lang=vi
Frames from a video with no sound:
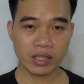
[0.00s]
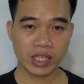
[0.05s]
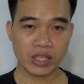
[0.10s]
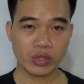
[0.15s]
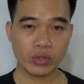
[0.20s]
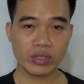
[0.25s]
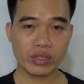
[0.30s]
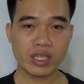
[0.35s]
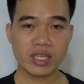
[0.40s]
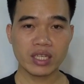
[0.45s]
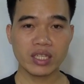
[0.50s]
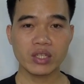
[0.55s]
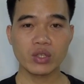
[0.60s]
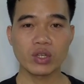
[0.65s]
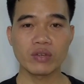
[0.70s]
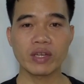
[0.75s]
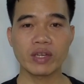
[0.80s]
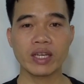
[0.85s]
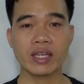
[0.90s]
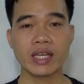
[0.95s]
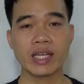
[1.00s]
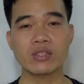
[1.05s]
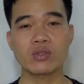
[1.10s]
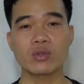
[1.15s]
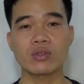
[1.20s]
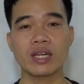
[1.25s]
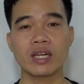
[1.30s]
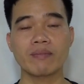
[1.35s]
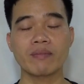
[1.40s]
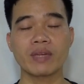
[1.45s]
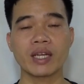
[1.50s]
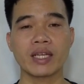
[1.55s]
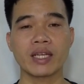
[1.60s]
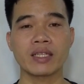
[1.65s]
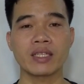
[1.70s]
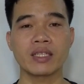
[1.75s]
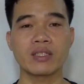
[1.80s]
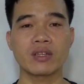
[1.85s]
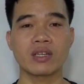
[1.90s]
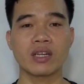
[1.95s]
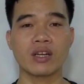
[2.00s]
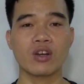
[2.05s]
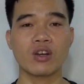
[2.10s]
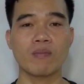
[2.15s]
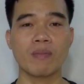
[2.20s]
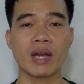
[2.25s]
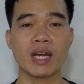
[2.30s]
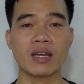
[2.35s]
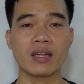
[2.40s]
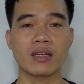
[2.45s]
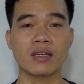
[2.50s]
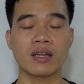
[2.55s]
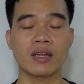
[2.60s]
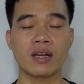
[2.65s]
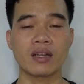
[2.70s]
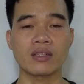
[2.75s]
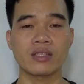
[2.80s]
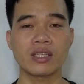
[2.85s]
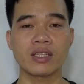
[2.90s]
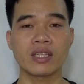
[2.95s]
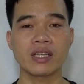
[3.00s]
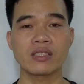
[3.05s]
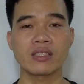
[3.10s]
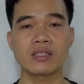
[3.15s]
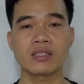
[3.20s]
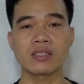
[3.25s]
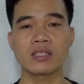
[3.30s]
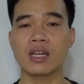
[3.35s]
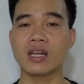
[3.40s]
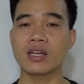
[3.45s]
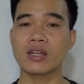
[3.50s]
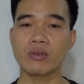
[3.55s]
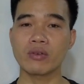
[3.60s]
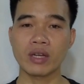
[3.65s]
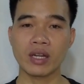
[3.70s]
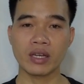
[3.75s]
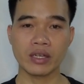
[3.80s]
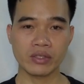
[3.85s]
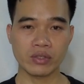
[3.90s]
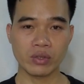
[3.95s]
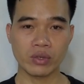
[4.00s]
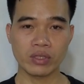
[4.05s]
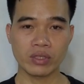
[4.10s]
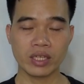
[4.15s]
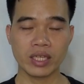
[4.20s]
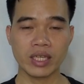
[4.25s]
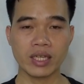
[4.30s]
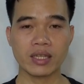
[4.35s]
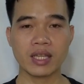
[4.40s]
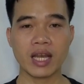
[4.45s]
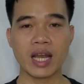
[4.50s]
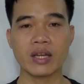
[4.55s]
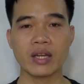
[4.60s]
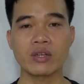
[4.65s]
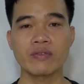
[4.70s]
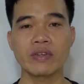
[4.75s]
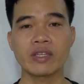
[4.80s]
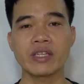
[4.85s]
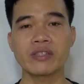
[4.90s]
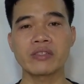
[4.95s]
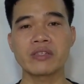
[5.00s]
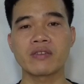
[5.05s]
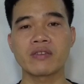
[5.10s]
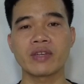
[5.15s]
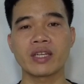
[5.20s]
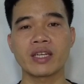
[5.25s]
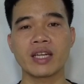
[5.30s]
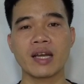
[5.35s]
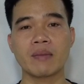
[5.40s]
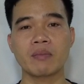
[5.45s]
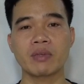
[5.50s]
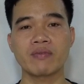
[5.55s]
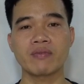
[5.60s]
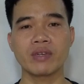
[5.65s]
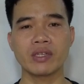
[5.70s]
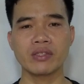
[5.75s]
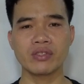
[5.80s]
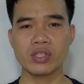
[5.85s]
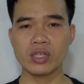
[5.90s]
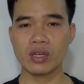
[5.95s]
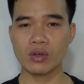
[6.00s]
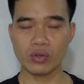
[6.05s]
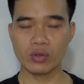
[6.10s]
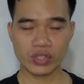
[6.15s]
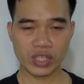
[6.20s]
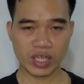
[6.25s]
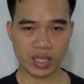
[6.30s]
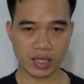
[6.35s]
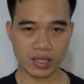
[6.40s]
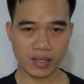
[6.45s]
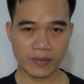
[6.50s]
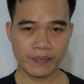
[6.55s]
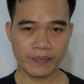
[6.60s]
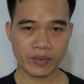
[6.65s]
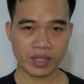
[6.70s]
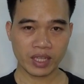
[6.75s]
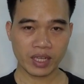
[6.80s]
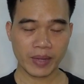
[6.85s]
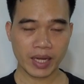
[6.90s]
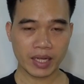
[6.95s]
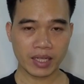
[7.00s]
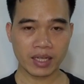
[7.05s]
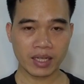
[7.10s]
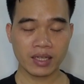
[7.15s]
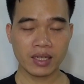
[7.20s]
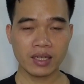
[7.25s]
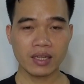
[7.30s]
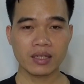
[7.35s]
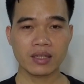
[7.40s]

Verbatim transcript: Thế tuy nhiên thì đối với cái cách số 5 này thì nó đã có mắt ở trên thế giới rất là lâu đời rồi nhưng hiện tại đối với thị trường Việt Nam thì vẫn chưa hỗ trợ các bạn nhé.